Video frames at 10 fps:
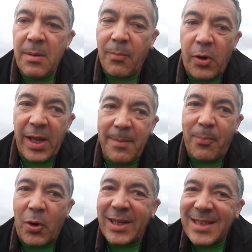¿Por qué?
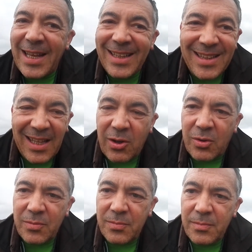Porque está
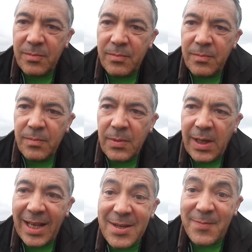entero.
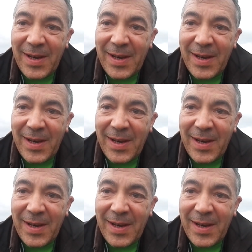Es